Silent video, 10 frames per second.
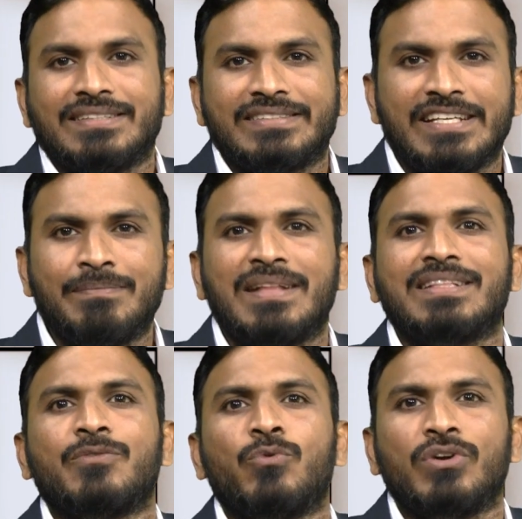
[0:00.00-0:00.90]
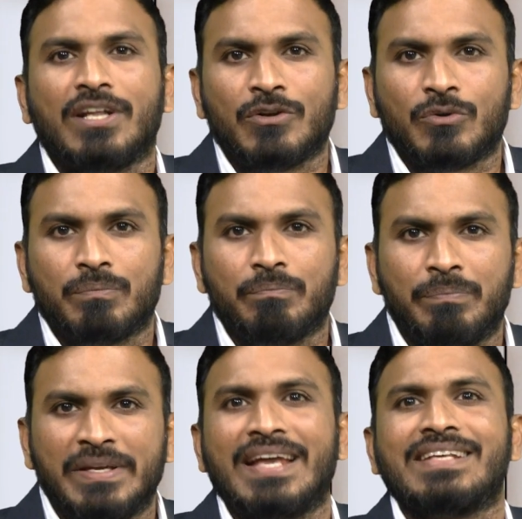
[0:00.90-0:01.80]
సీమాంధ్ర ఓటర్లు
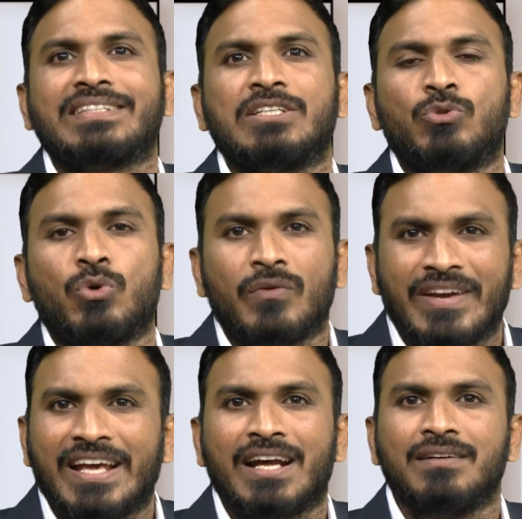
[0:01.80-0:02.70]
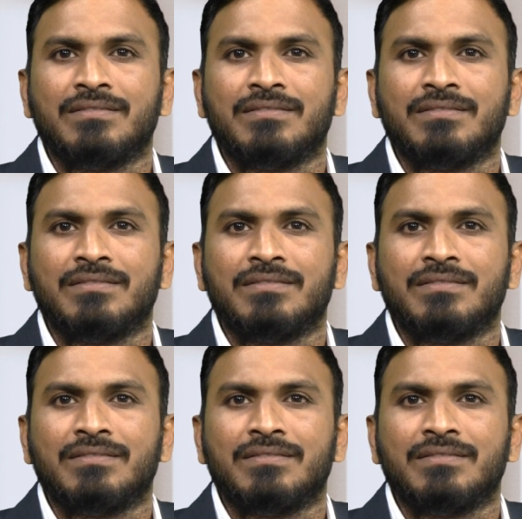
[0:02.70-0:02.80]
బీఆర్ఎస్కి దూరమయ్యారా